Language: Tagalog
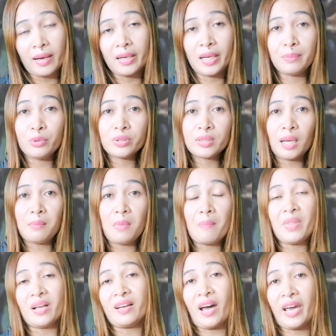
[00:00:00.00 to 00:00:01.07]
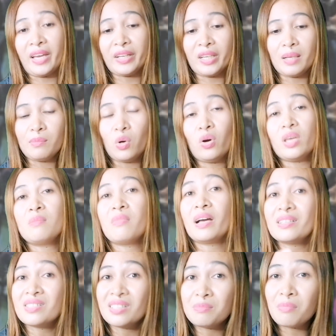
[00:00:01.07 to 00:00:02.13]
Kalimot ka, ma'am, nag-hiring mo.
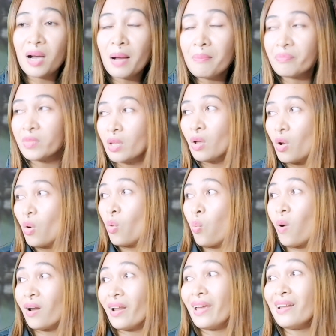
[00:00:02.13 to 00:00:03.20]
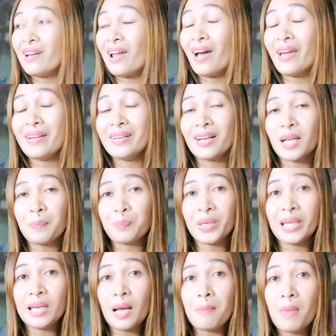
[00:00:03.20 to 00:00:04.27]
Imagine, ma'am, walay laing
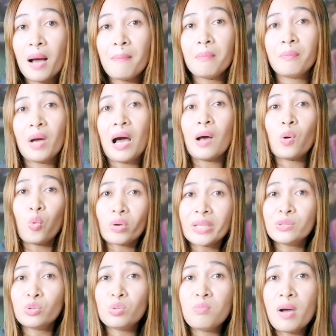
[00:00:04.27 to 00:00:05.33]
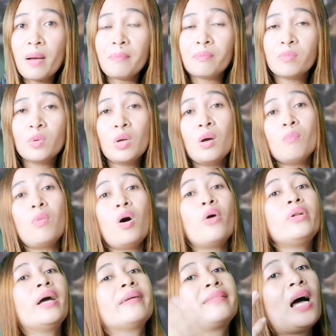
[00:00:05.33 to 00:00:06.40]
nakapila, ma'am. Akura jud, ma'am mo
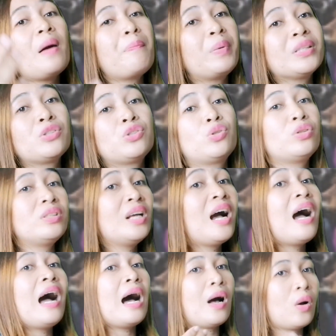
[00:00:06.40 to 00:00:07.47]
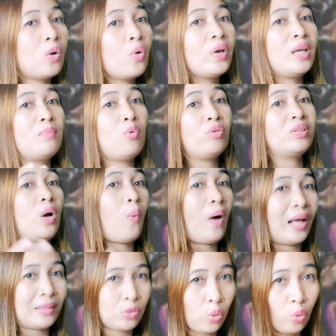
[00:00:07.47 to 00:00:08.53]
nang dapat jud nga ako imong
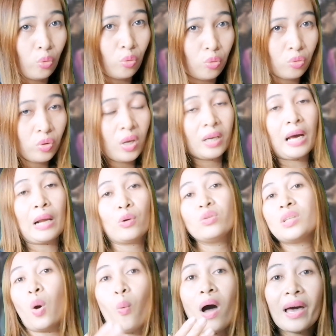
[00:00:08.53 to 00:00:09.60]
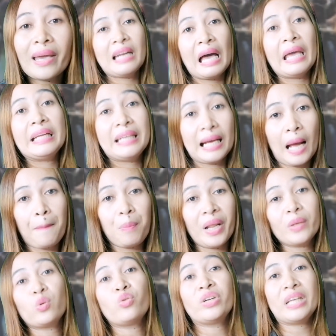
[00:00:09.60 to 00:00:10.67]
dawaton. Karon kawa kilaing nang
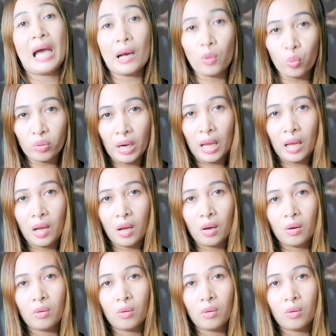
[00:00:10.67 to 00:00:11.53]
apply kung di ako ra.